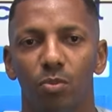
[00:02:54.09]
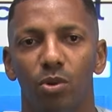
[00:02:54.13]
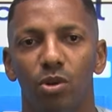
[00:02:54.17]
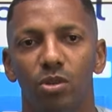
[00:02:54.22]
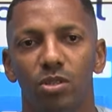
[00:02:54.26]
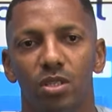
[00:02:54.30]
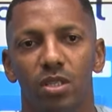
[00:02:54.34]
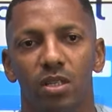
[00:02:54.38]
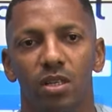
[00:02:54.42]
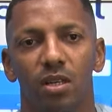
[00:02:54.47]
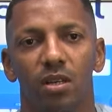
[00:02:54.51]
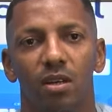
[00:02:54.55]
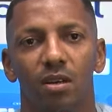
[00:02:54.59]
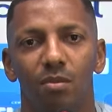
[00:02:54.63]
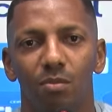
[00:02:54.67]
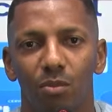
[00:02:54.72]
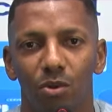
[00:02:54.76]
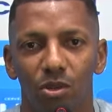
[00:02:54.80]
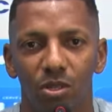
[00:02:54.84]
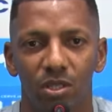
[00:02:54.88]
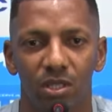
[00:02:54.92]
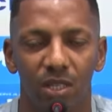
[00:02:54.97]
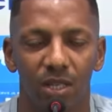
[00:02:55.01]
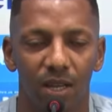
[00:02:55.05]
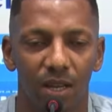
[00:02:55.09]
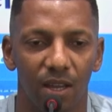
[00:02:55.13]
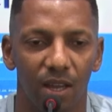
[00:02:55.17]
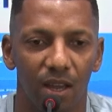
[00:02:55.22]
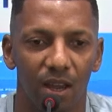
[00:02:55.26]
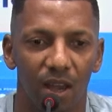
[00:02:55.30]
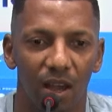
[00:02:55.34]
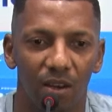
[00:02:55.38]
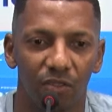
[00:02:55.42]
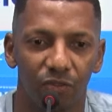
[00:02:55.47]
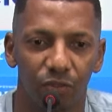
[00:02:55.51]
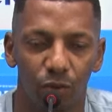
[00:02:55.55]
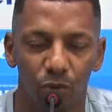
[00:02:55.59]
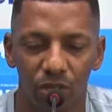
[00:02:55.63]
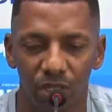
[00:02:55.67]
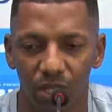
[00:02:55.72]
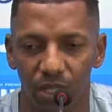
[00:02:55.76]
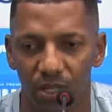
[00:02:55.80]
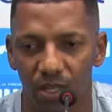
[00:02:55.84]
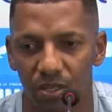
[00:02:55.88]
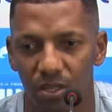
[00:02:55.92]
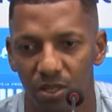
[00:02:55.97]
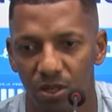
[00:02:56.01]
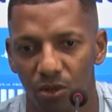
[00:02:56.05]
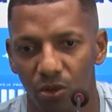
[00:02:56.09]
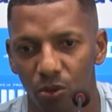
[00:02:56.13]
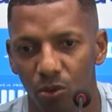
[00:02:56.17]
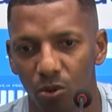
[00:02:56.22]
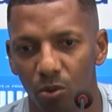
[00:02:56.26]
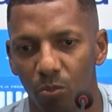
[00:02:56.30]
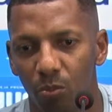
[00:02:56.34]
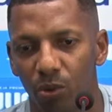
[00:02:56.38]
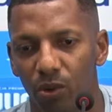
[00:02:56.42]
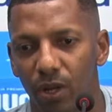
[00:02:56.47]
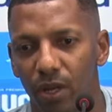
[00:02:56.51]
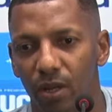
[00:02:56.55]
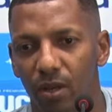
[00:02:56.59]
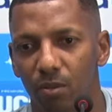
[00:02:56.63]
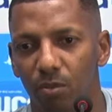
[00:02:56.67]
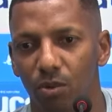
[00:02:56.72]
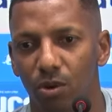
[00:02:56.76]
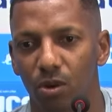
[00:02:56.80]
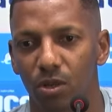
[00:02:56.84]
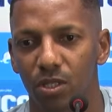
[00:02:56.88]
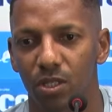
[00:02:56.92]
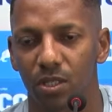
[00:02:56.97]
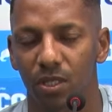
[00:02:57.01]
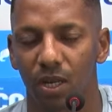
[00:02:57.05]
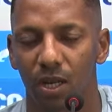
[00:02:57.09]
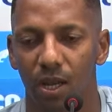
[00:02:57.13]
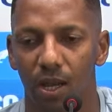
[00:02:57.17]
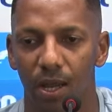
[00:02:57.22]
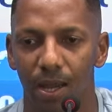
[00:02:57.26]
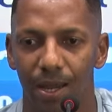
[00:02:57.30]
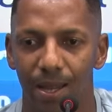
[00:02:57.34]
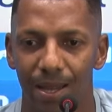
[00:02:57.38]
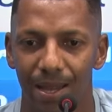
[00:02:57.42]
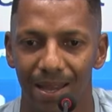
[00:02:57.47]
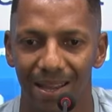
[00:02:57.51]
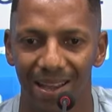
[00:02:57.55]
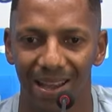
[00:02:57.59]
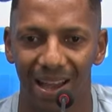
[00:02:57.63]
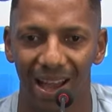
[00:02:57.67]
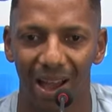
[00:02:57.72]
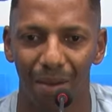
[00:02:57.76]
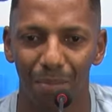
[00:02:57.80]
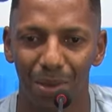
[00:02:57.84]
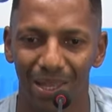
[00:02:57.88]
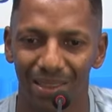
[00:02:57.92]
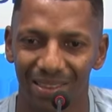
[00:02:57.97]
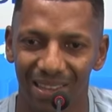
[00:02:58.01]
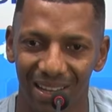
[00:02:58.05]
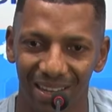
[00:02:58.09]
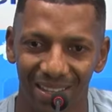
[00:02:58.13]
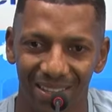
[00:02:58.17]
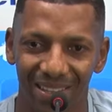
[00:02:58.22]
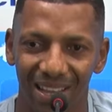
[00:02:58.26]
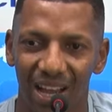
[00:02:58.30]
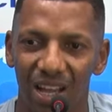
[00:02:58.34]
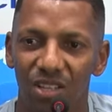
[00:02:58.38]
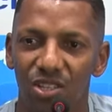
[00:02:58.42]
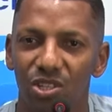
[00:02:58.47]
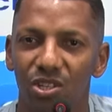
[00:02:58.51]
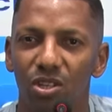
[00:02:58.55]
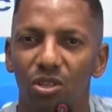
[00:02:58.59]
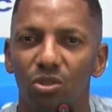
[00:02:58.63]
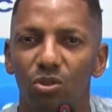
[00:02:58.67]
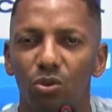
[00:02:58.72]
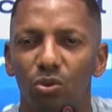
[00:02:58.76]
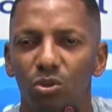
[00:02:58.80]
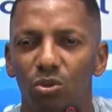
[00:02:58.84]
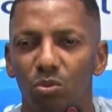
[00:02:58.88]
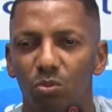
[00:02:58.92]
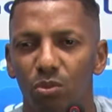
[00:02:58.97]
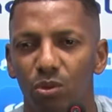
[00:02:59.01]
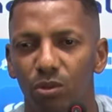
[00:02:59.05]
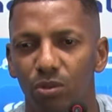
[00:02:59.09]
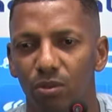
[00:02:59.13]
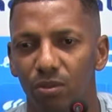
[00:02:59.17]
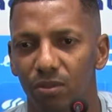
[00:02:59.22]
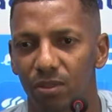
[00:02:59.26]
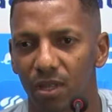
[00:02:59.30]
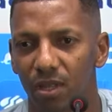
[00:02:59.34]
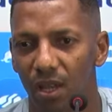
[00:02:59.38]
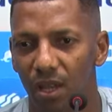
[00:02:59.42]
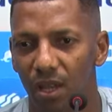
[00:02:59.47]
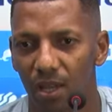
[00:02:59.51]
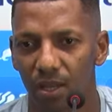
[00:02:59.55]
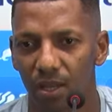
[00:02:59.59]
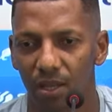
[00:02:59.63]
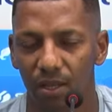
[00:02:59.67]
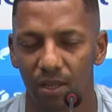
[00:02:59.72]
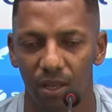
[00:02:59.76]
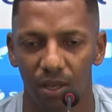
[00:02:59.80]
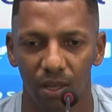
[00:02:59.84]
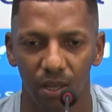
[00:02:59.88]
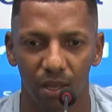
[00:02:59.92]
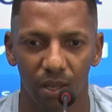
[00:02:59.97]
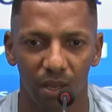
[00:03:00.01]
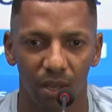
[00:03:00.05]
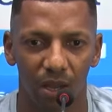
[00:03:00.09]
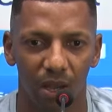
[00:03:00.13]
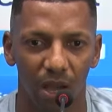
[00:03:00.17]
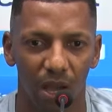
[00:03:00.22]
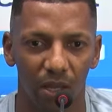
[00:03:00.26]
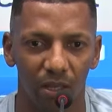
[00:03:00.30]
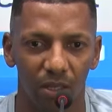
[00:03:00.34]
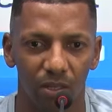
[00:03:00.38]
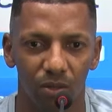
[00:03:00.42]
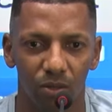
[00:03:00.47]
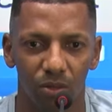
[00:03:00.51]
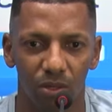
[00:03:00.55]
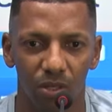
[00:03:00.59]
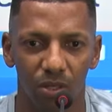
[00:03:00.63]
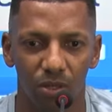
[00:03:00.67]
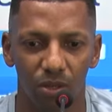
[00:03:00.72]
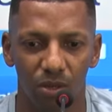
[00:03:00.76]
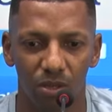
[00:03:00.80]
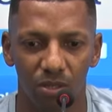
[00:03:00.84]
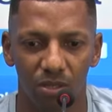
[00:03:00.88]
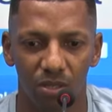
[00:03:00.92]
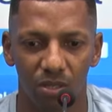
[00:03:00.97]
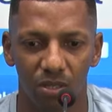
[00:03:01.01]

mostra, mostra a força desse grupo, né? mostra a mentalidade que todo mundo tem, aquilo que nós